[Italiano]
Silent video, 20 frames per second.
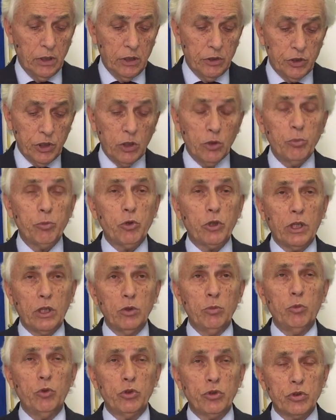Ci hanno portato
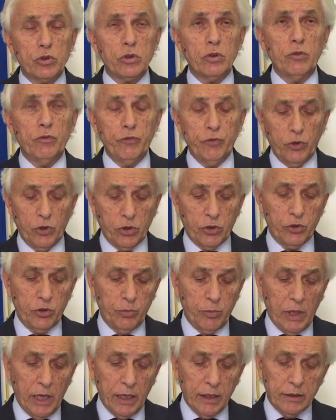molto sconforto,
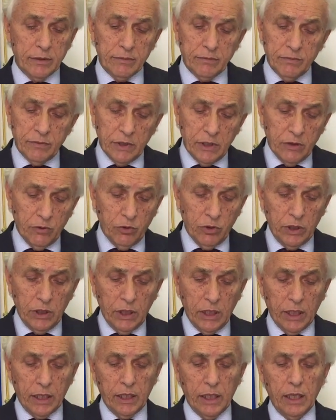ma vi devo
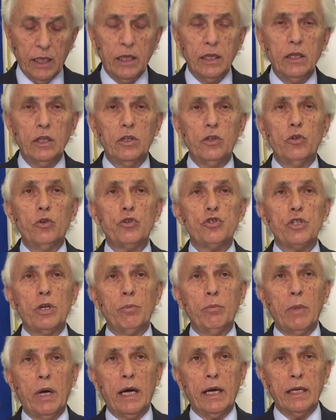dire che non ci,
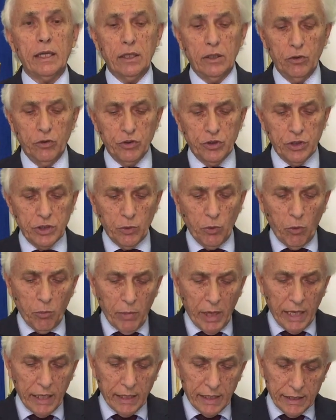mai, non ci siamo
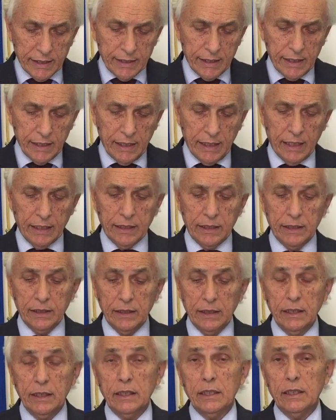mai rassegnati.
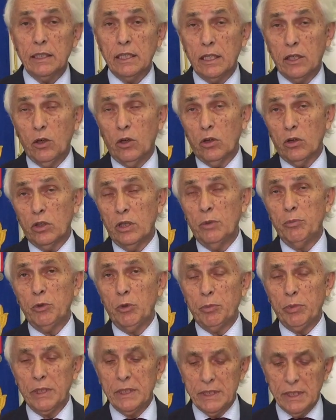Ricordo, il mio
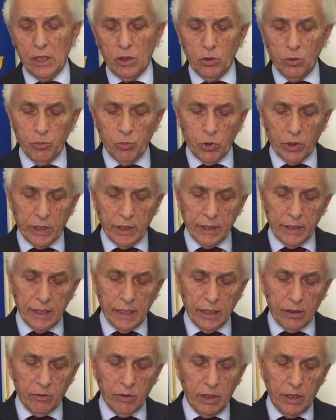pensiero non può che
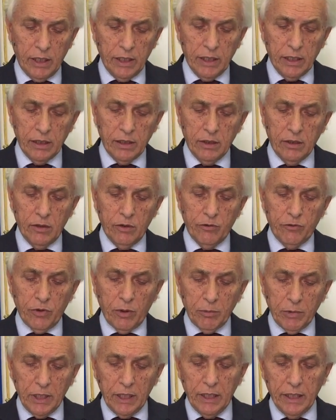andare a quelle
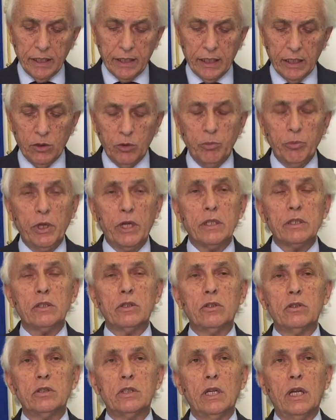famiglie che hanno perso
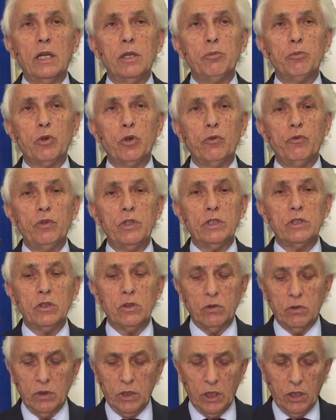così
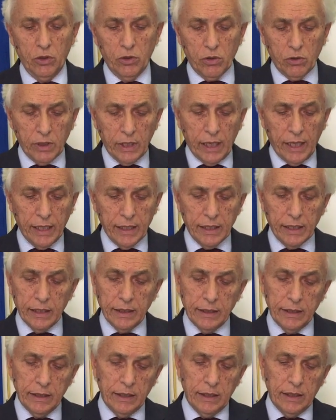all'improvviso i loro cari
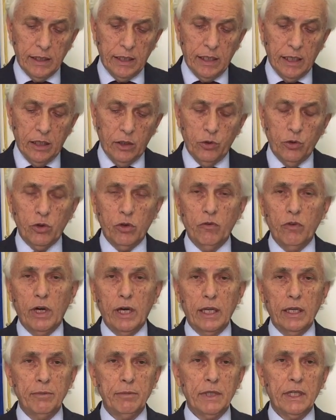e a loro va
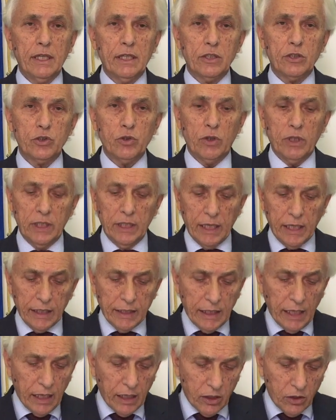la mia
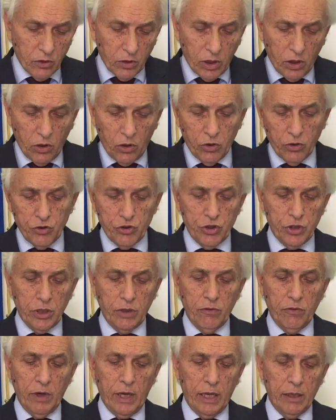solidarietà ancora oggi e
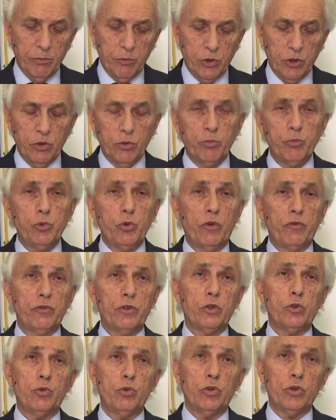va il mio più
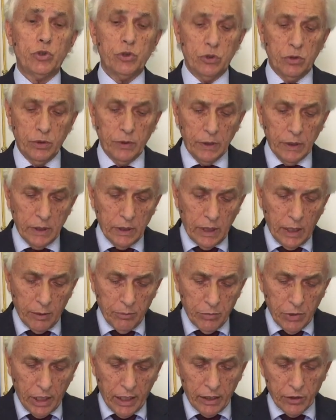affettuoso
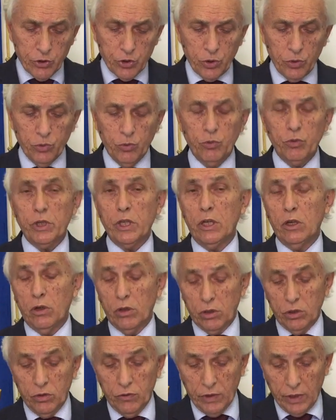abbraccio, un
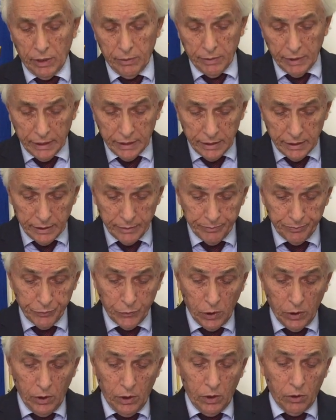ricordo veramente.
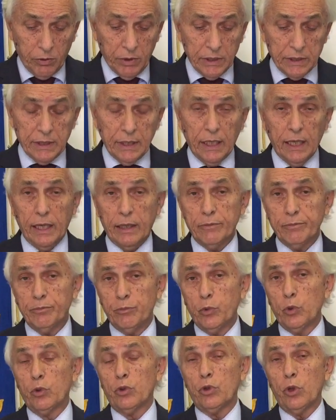Questa
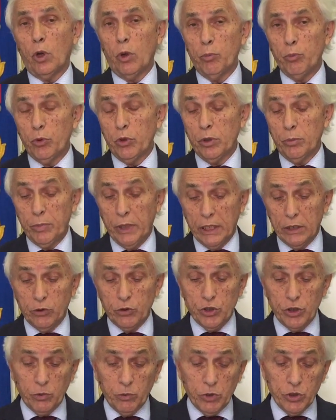purtroppo, ripeto,
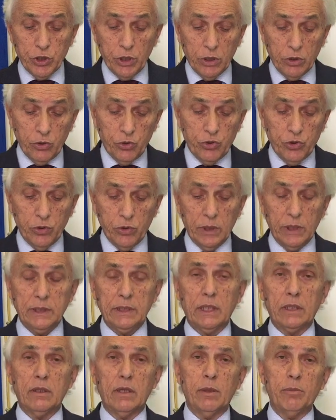500 giorni è
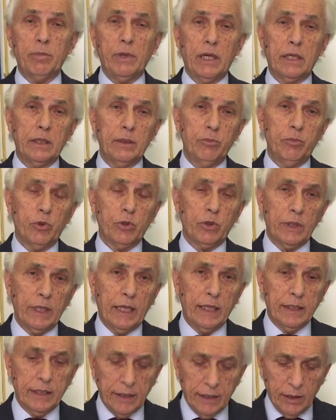stata una parte
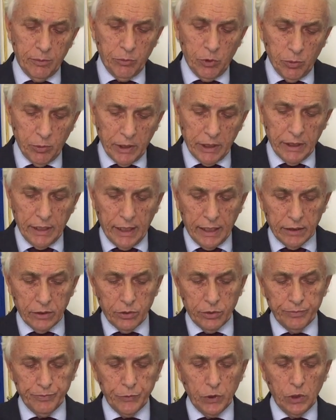importante del mio mandato